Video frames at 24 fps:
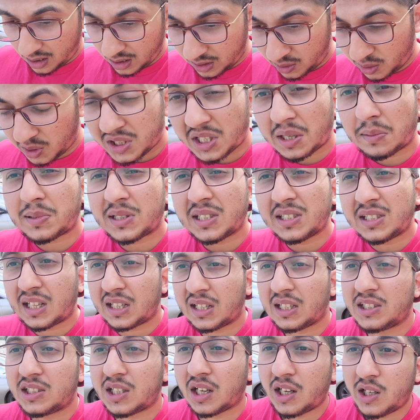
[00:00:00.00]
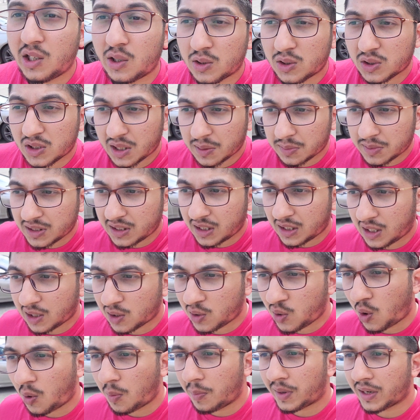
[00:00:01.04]
जो सबसे ज़्यादा चल रही हो जो सबसे ज़्यादा
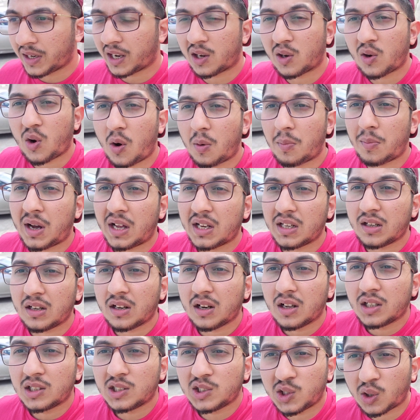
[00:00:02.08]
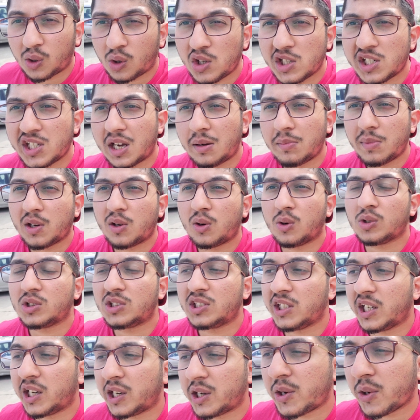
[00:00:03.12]
कॉमन है कॉमन जॉर्जिया में कौन
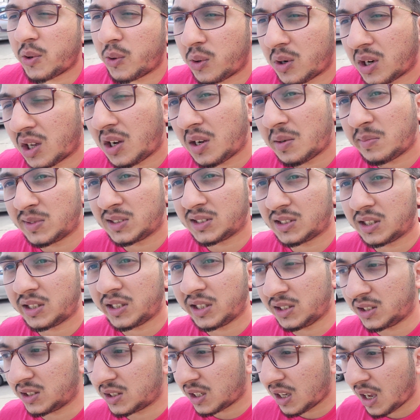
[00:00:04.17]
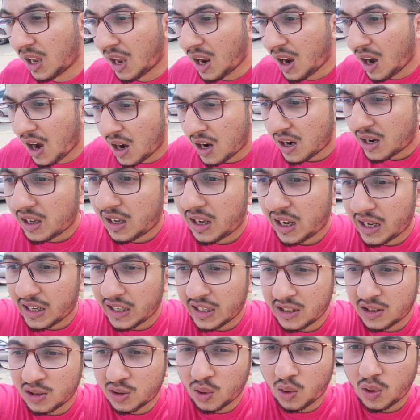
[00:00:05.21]
सी है और मर्सडीज ठीक है
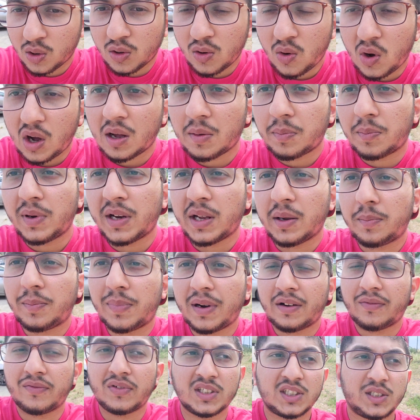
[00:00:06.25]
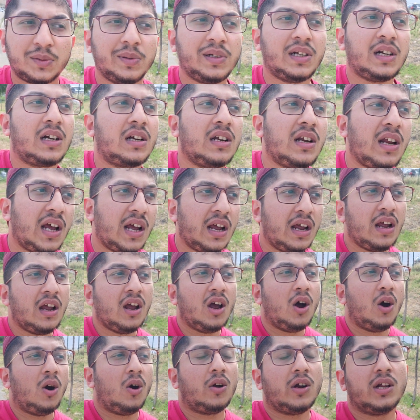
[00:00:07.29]
इन दो को आपने प्रेफरेंस में रखना है
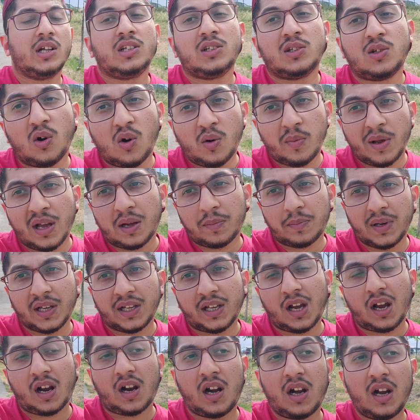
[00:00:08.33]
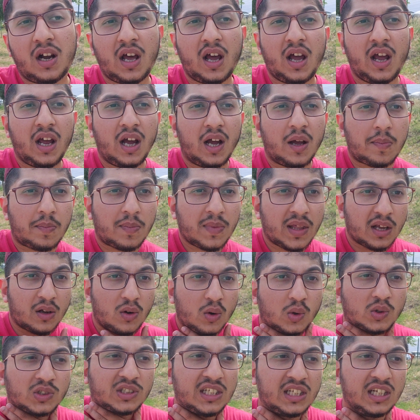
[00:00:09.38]
और इन दो में आपने क्या करना है आपने
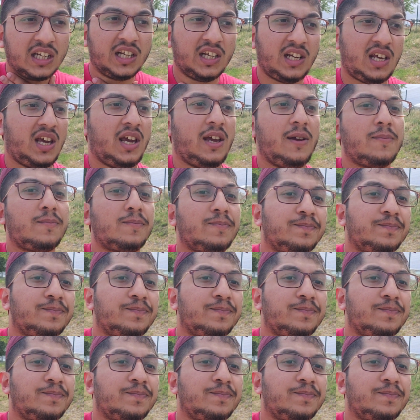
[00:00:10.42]
कौन सी लेनी है